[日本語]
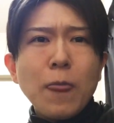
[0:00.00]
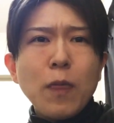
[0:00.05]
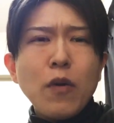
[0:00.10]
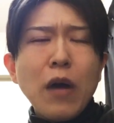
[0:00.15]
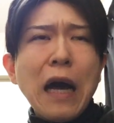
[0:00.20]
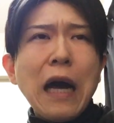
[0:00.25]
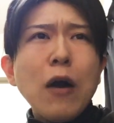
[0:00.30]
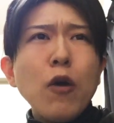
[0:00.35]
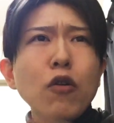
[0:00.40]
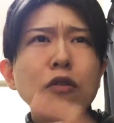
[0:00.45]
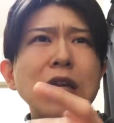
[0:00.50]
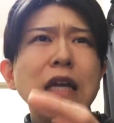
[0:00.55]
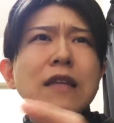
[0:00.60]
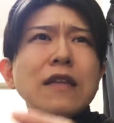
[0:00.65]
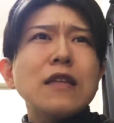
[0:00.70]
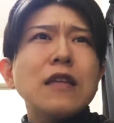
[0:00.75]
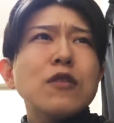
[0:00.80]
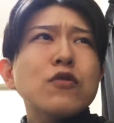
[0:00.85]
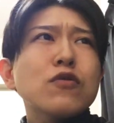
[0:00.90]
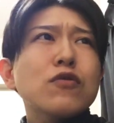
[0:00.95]
アホな
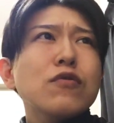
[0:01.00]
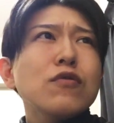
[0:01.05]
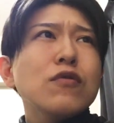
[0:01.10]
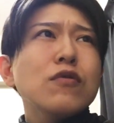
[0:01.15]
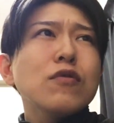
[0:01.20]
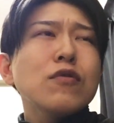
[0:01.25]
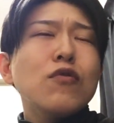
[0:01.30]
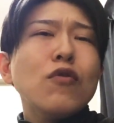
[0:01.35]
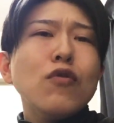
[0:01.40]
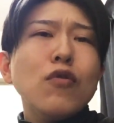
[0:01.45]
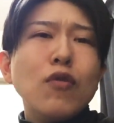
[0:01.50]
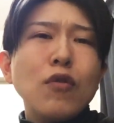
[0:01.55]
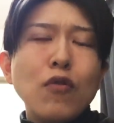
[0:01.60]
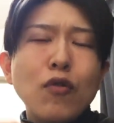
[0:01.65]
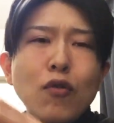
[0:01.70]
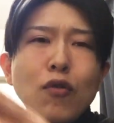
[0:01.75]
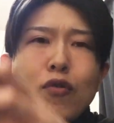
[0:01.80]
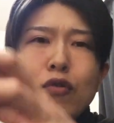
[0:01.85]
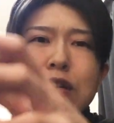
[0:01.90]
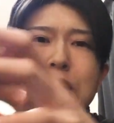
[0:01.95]
んだよ、その、
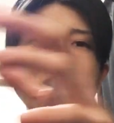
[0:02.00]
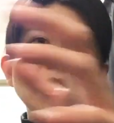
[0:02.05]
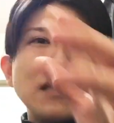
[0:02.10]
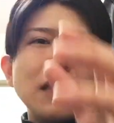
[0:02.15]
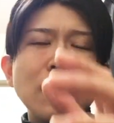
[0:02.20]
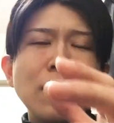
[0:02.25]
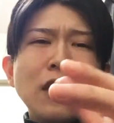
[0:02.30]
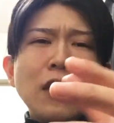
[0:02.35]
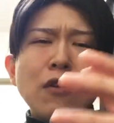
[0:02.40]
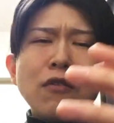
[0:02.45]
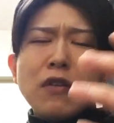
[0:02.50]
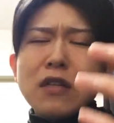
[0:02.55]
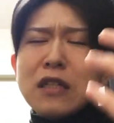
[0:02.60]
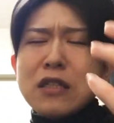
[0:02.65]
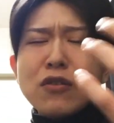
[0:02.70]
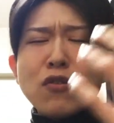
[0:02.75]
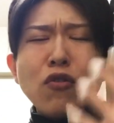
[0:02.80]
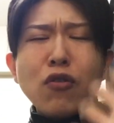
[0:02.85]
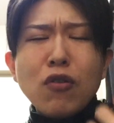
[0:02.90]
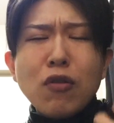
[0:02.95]
大きなね、
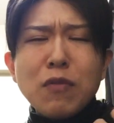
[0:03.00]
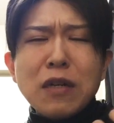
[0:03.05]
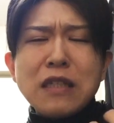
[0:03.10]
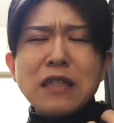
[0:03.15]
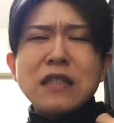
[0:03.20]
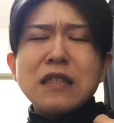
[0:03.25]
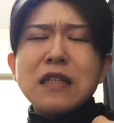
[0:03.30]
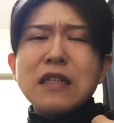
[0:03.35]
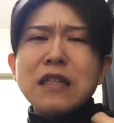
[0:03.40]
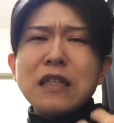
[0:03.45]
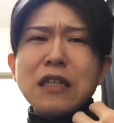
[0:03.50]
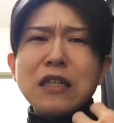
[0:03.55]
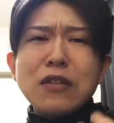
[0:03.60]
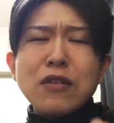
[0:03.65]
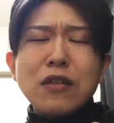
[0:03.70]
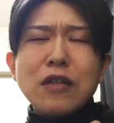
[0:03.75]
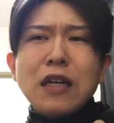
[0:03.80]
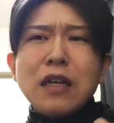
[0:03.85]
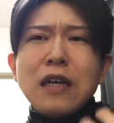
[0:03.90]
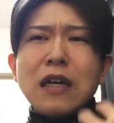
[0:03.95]
私ここまでされて
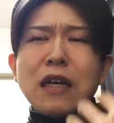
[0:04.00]
ひ、